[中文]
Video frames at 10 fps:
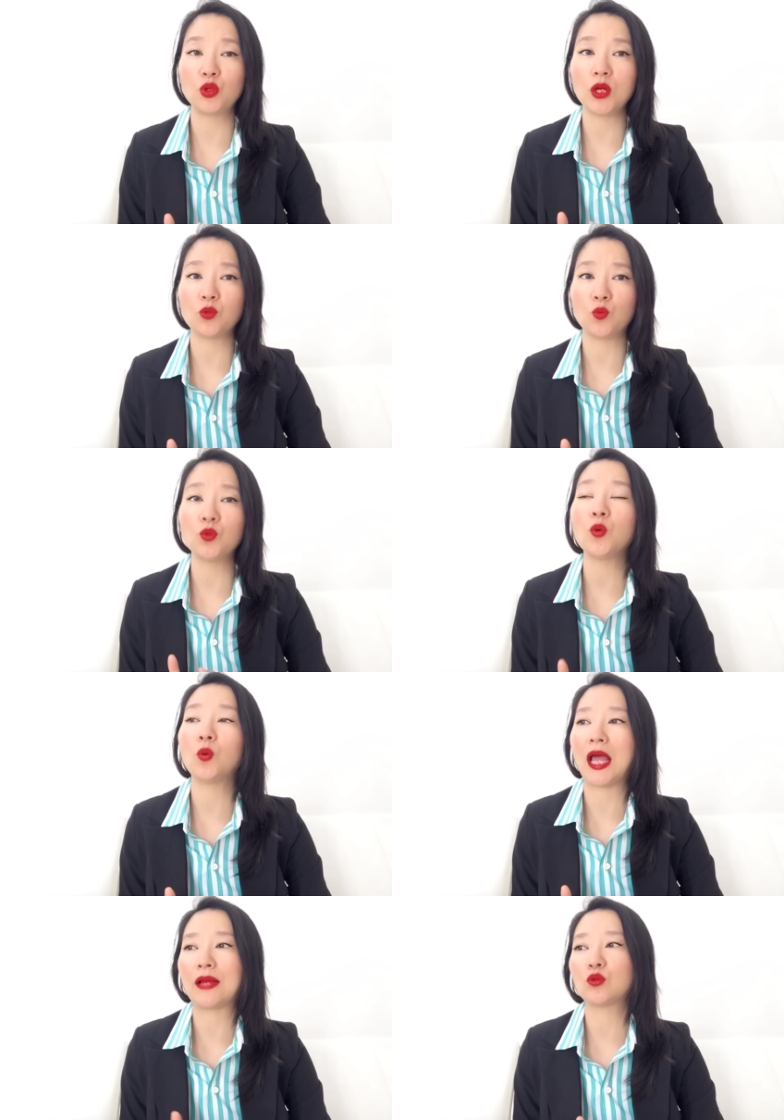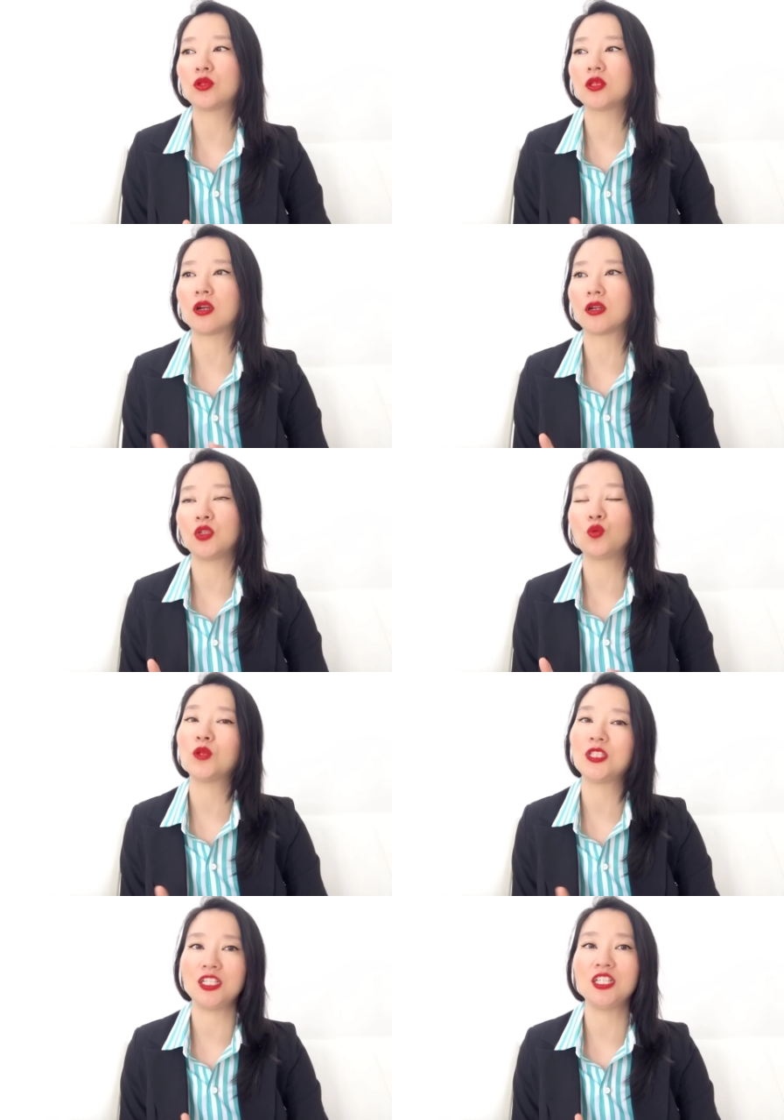对，对我来说至少可以
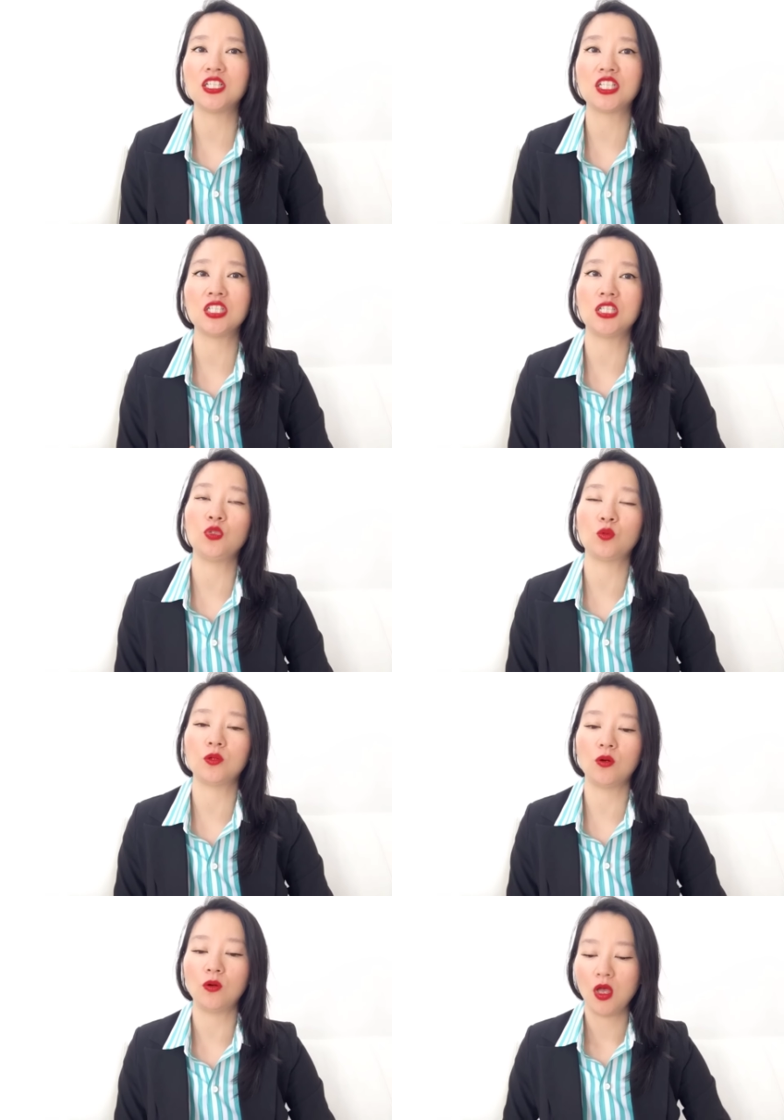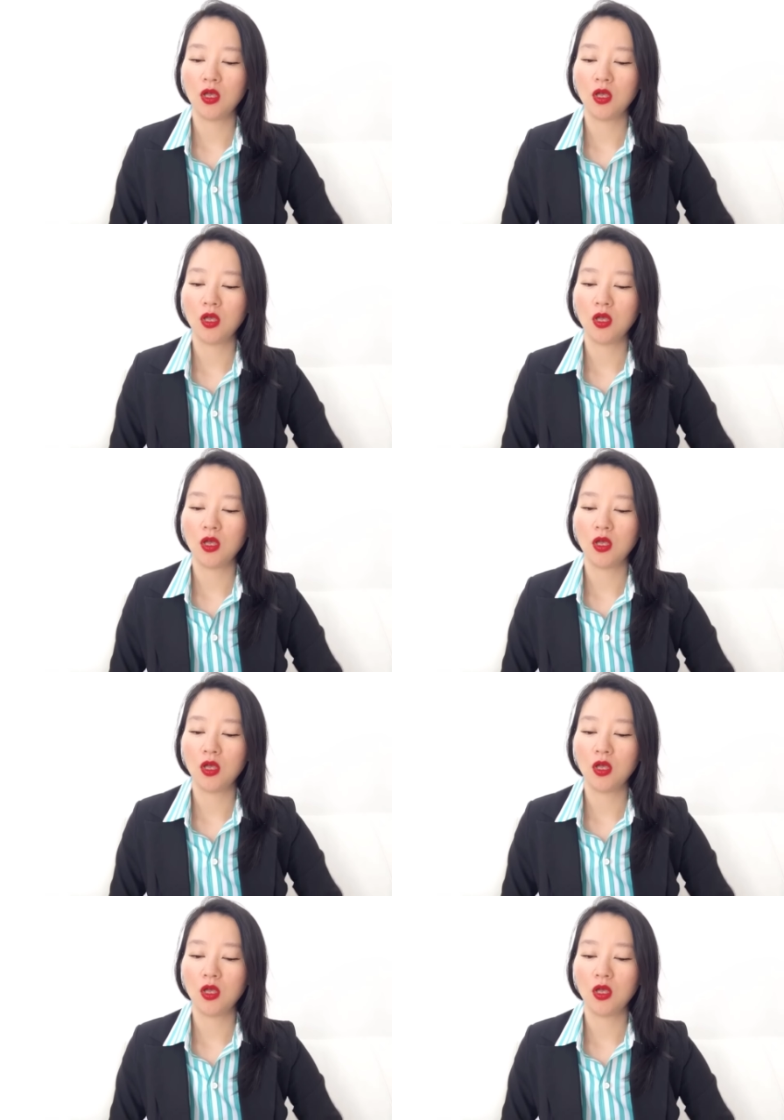多洗一个星期左右。